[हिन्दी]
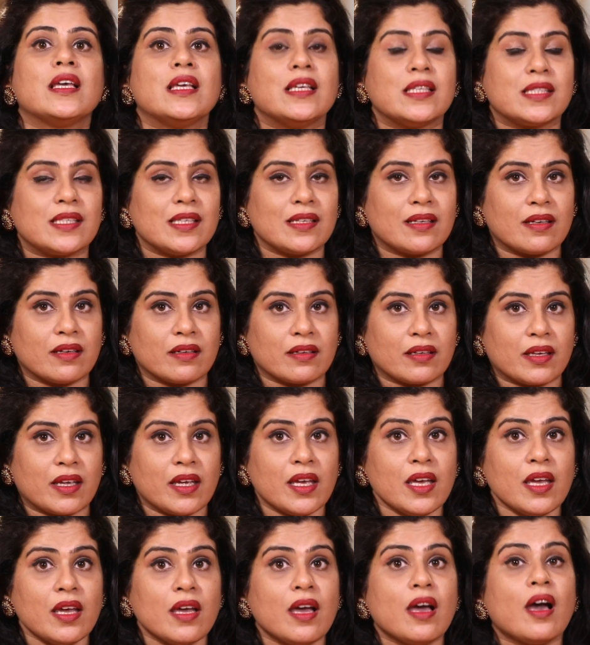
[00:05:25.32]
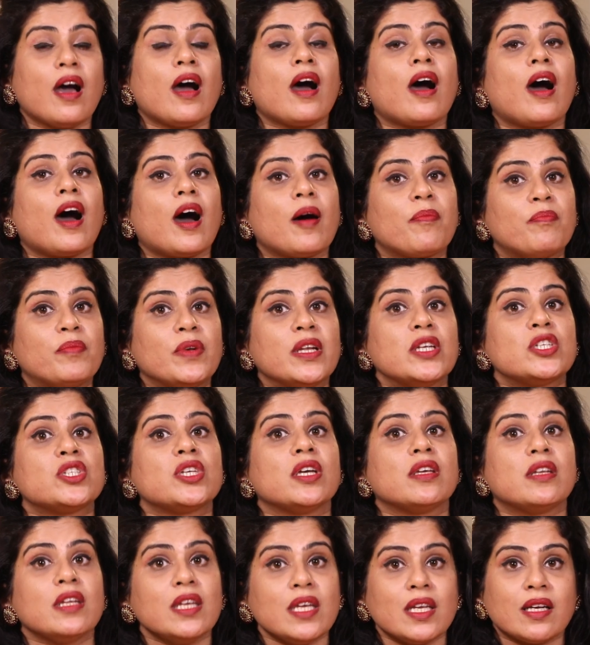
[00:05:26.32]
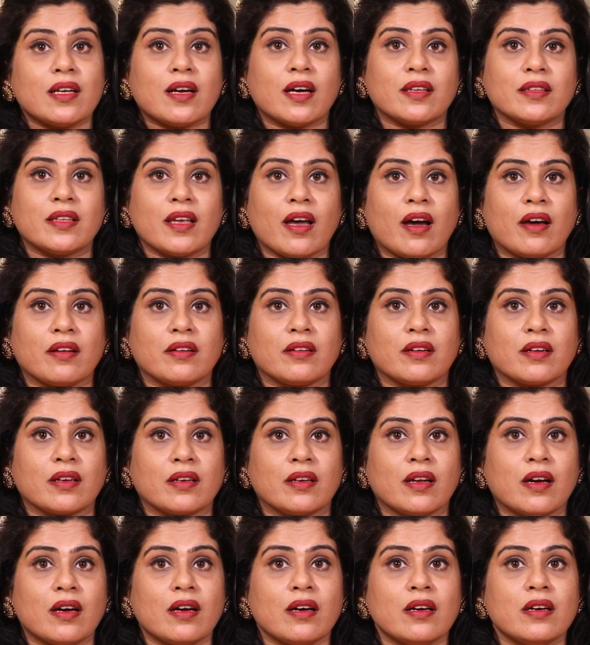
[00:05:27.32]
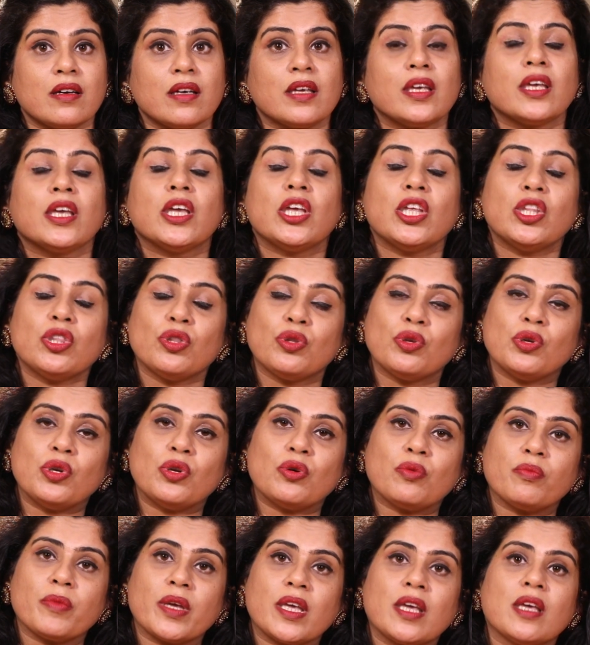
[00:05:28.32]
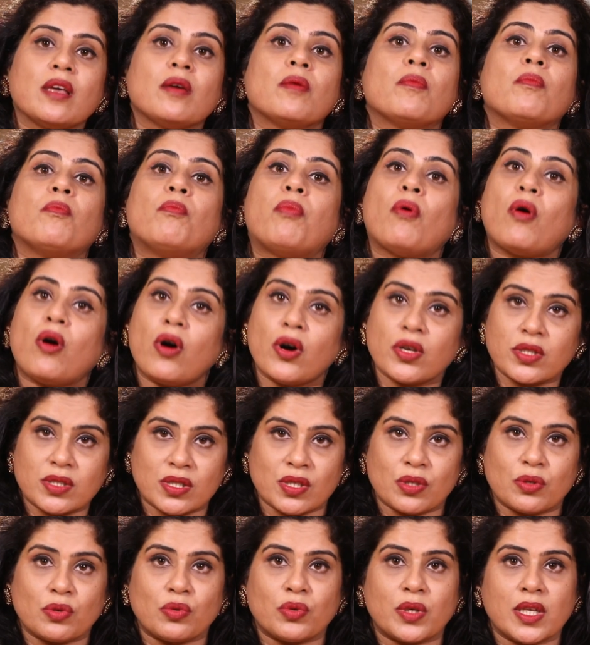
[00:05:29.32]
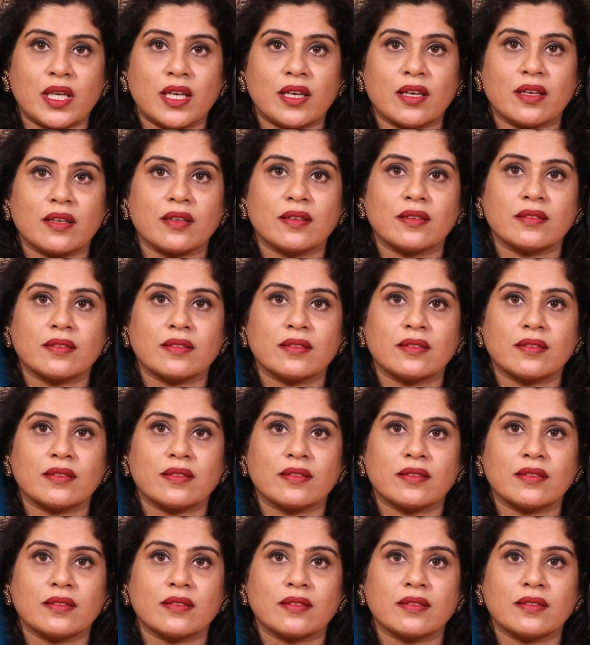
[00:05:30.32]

इसी करके अपने शरीर का ध्यान रखना इन दिनों में बहुत ज़रूरी है